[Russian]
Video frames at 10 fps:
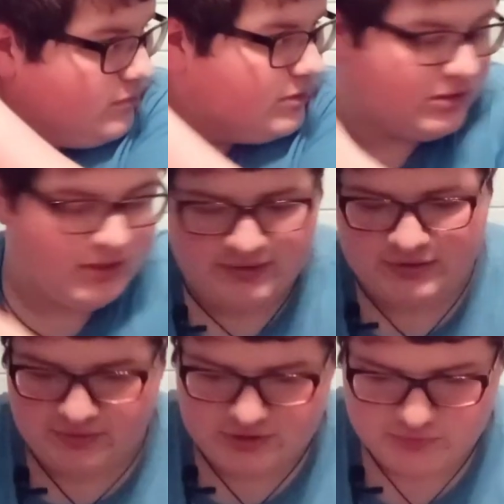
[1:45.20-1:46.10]
Тогда
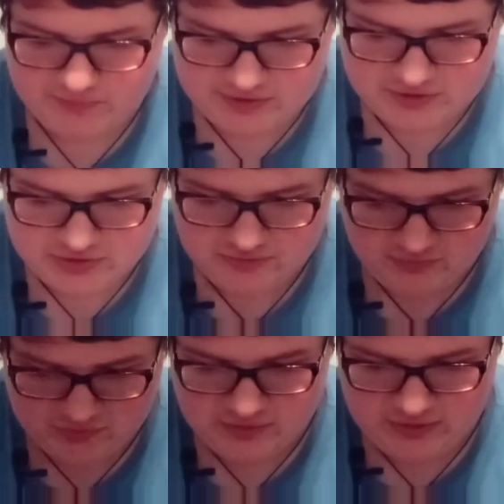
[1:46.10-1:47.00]
Александр Васильевич практически
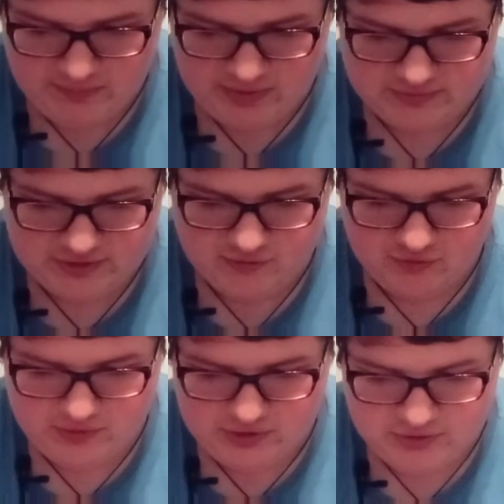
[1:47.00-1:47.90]
вот, добрал всех,
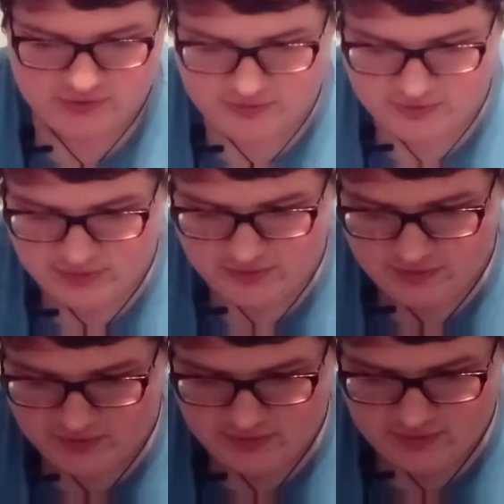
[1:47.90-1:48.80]
кроме них.
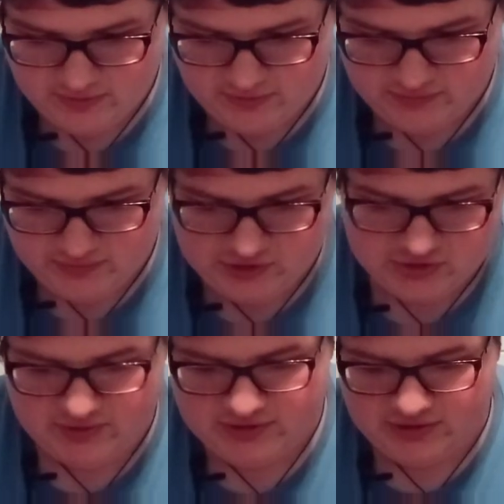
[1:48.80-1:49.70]
В
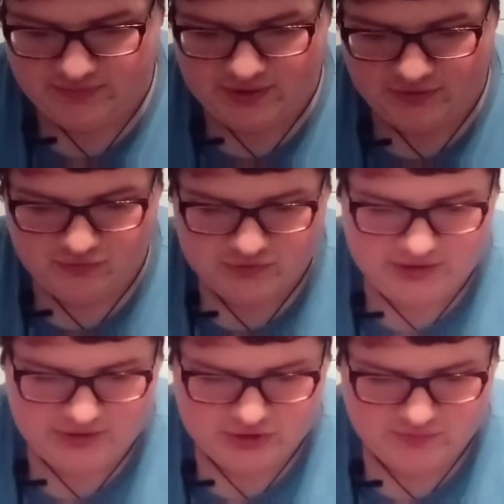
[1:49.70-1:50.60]
2020 году
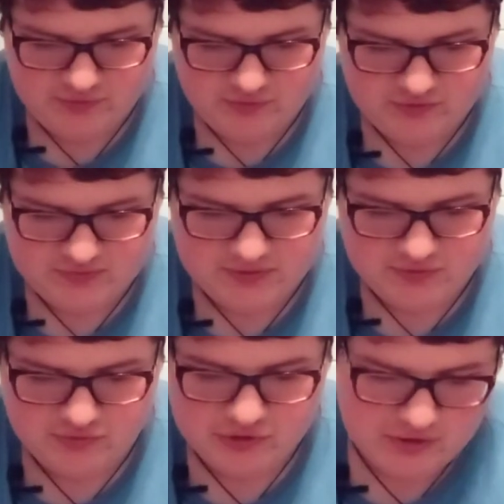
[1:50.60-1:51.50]
стали чемпионами
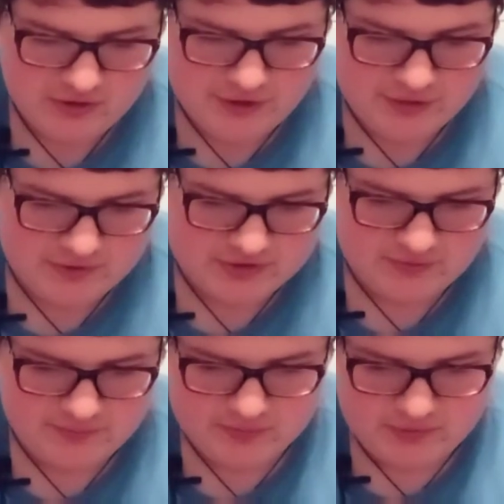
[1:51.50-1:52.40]
спецтурнира Лиги Москвы и
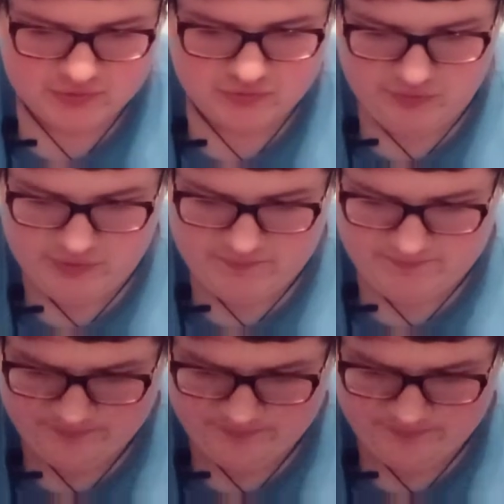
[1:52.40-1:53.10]
Подмосковья.